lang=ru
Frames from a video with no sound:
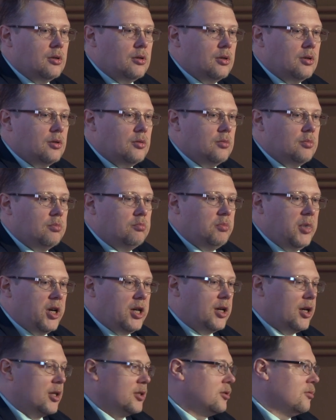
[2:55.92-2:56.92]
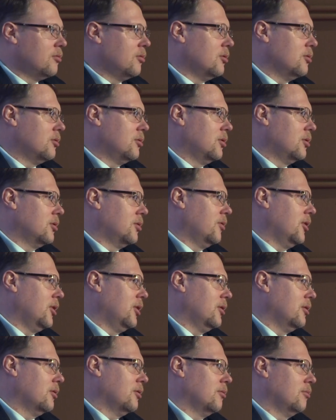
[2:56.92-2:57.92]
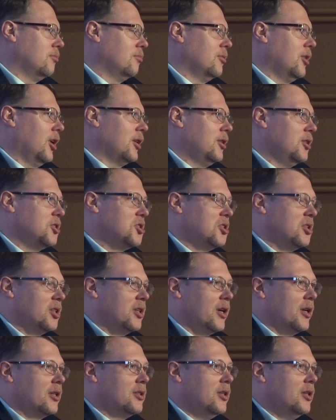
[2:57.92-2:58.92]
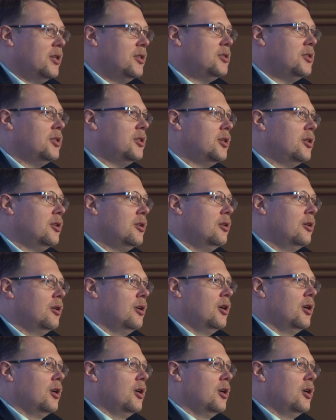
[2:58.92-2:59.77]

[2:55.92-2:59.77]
а, показывают свои отличные характеристики.